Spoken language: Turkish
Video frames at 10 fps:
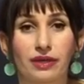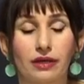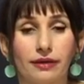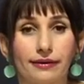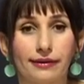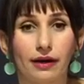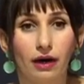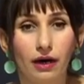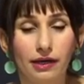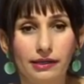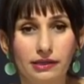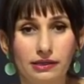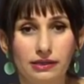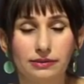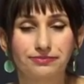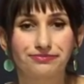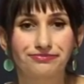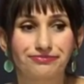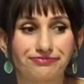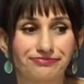e, aynı
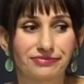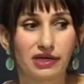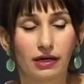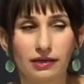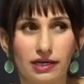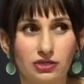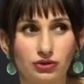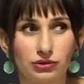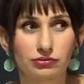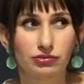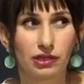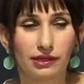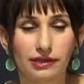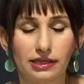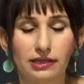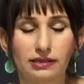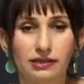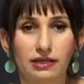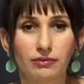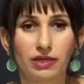hmm, ya gerçi aynı
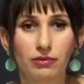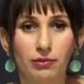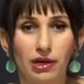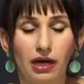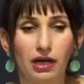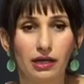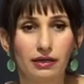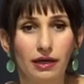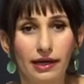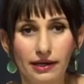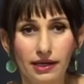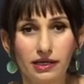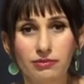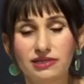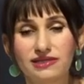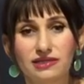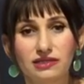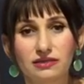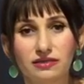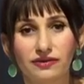ilinde demeyeyim ama ya herhangi bir
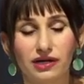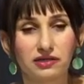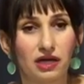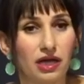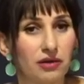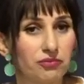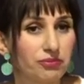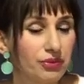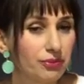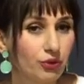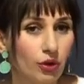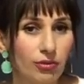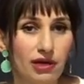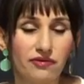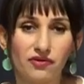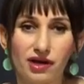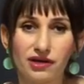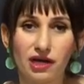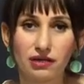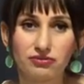sıkıntı var bir problem var.
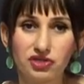Yardımcı